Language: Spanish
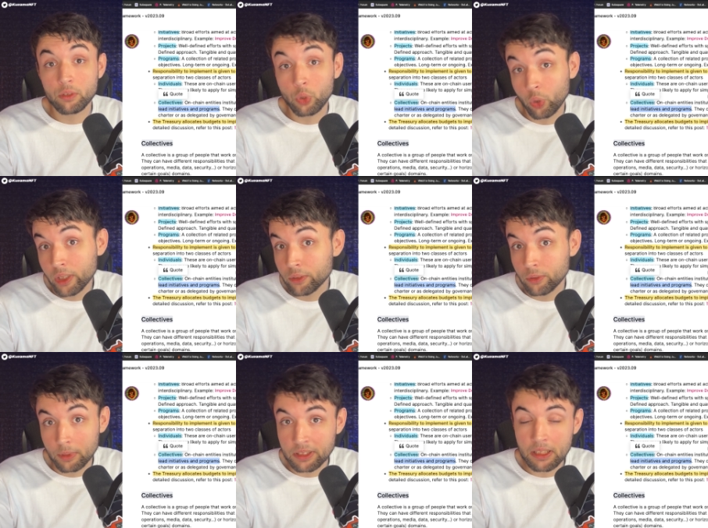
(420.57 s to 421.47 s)
lo
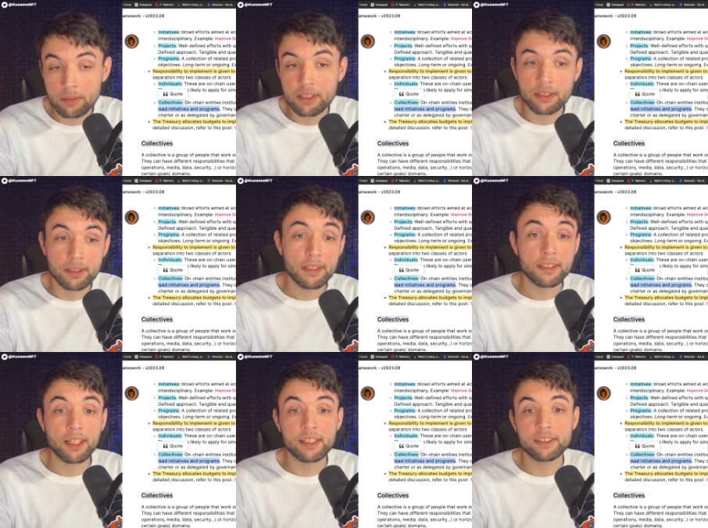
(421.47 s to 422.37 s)
correcto, básicamente,
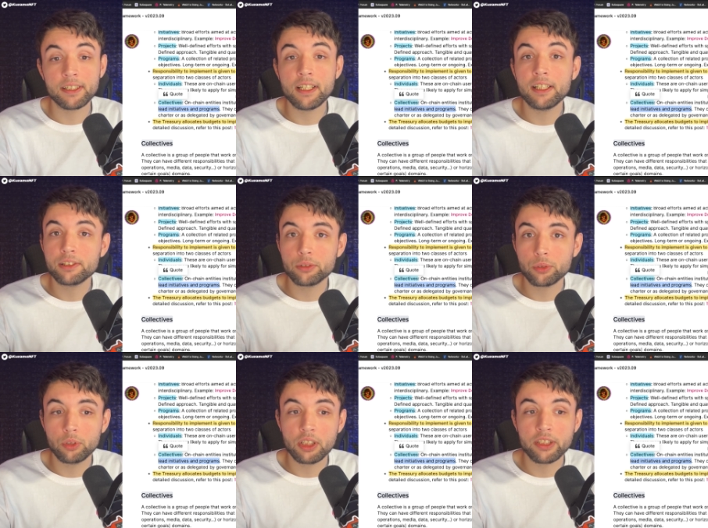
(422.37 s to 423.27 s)
ya que serían estos
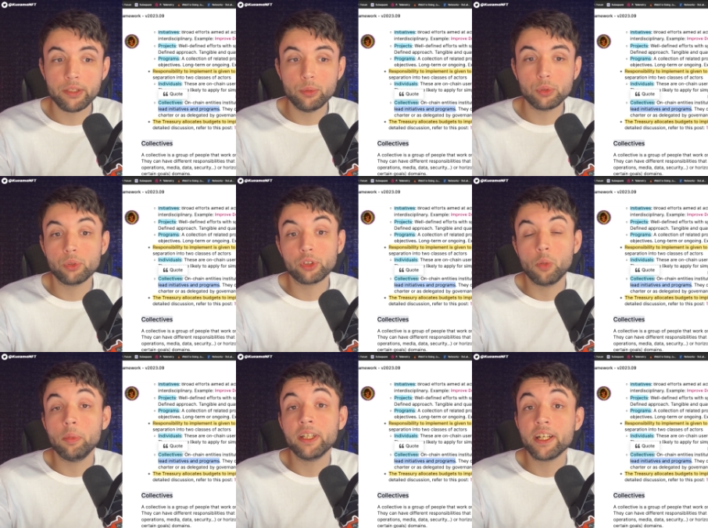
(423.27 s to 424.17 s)
colectivos los que
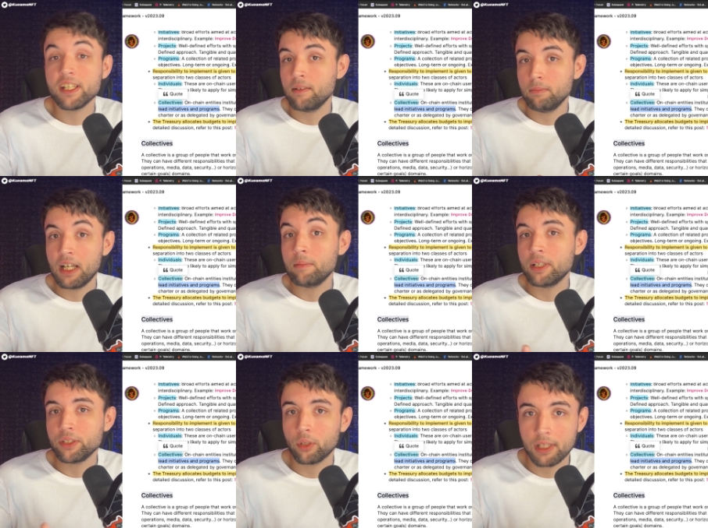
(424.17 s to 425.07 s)
operarían a
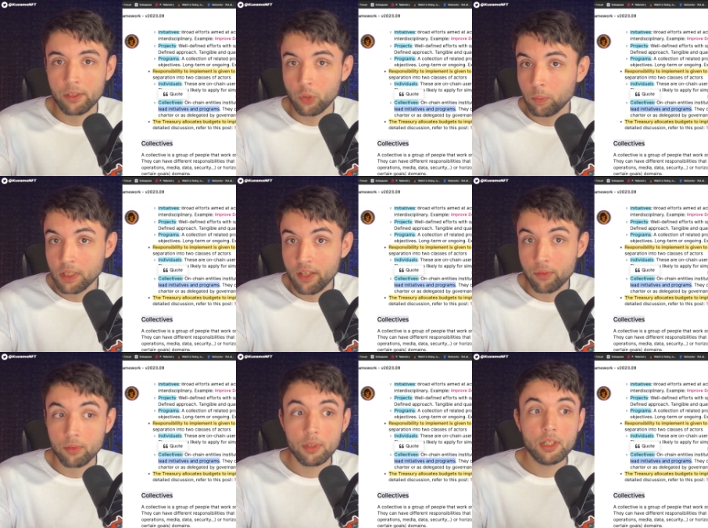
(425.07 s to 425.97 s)
mayor largo
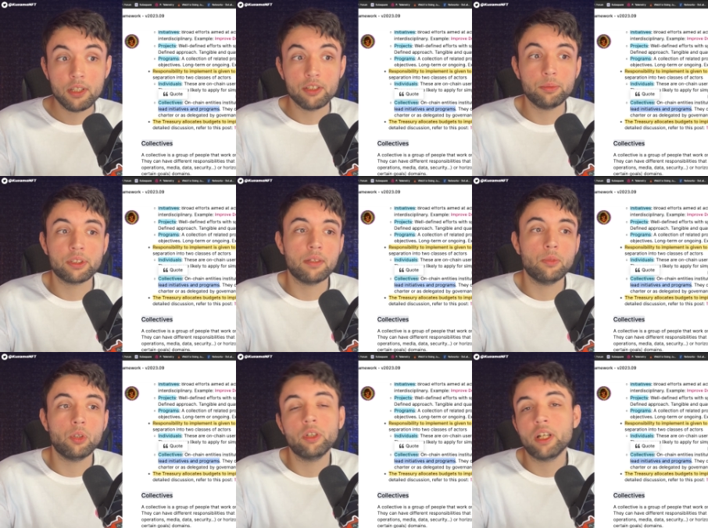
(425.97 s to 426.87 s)
plazo. Después a lo
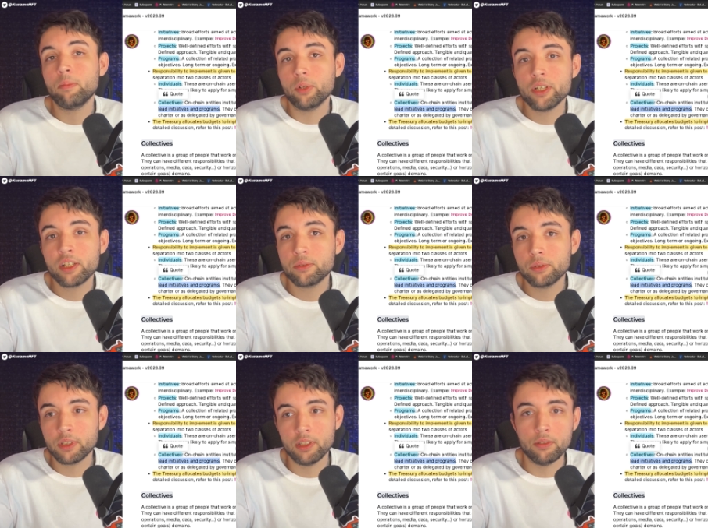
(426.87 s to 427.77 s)
mejor hay
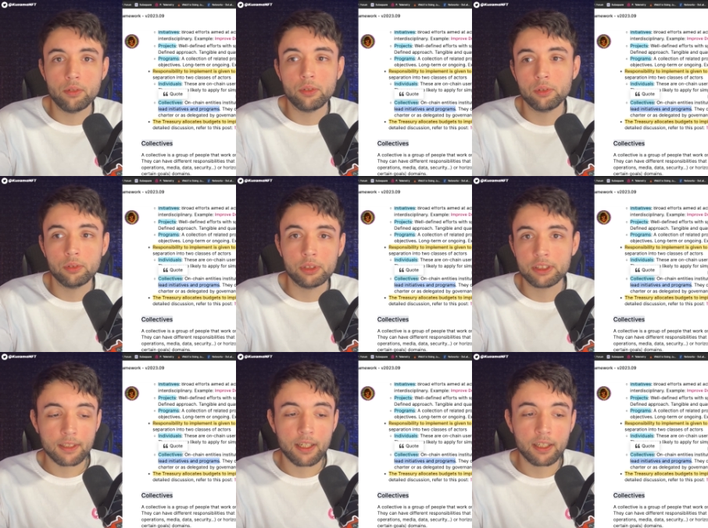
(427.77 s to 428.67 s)
proyectos que no
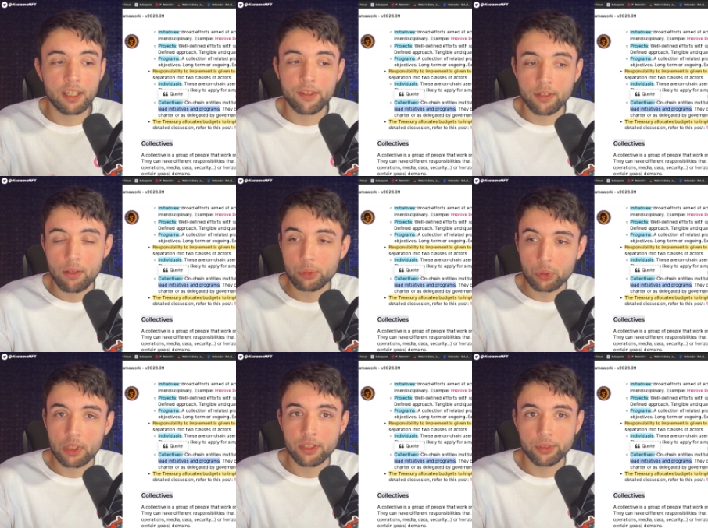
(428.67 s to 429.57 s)
están relacionados
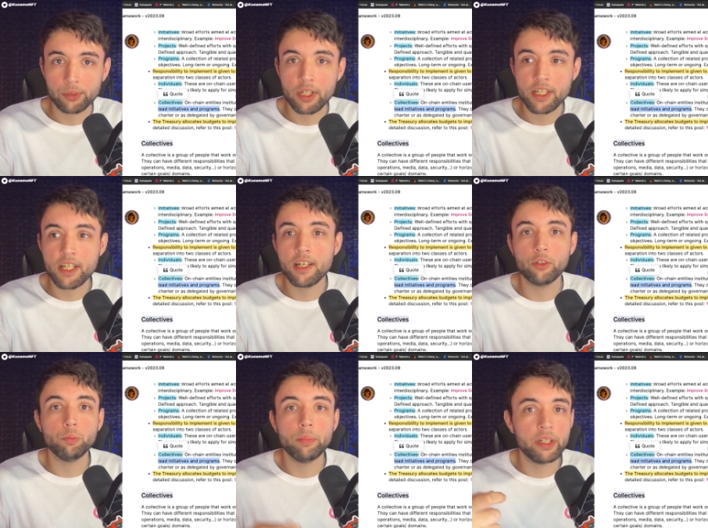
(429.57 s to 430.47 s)
con la tesorería en
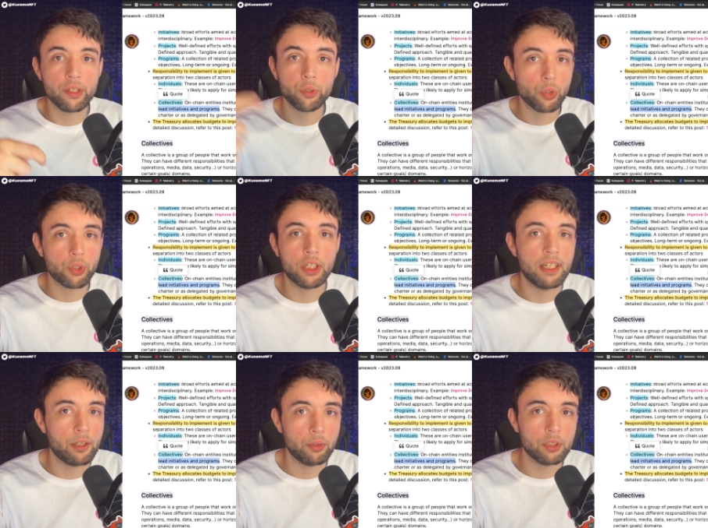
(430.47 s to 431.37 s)
un periodo tan
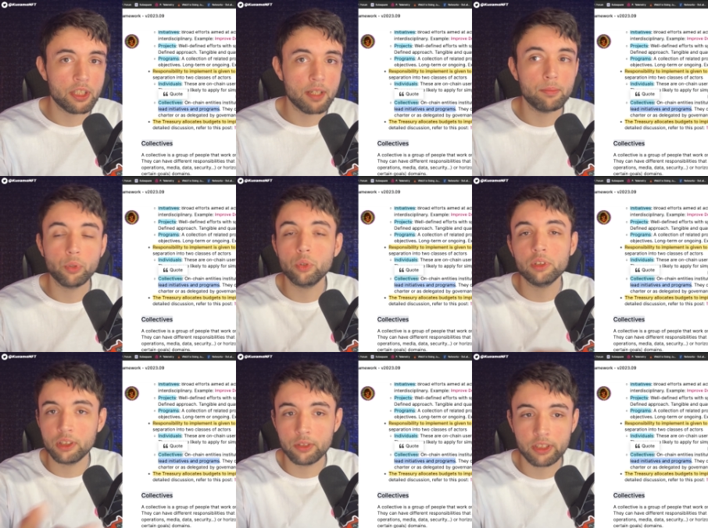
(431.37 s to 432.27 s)
largo de tiempo con
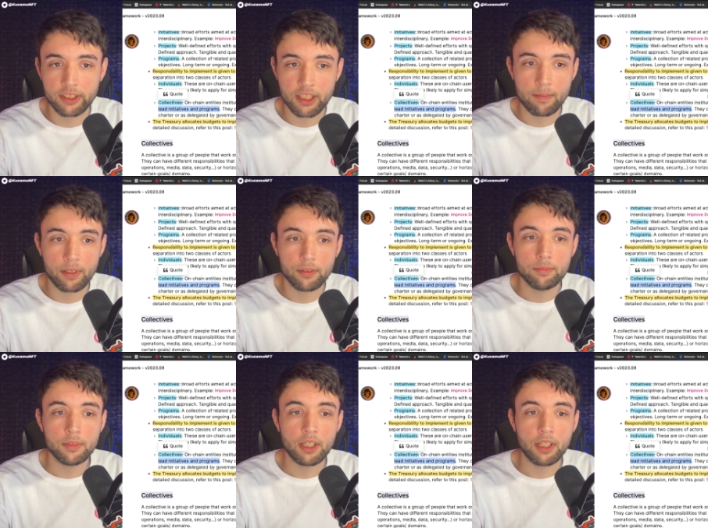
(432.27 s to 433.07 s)
el ecosistema, ¿no?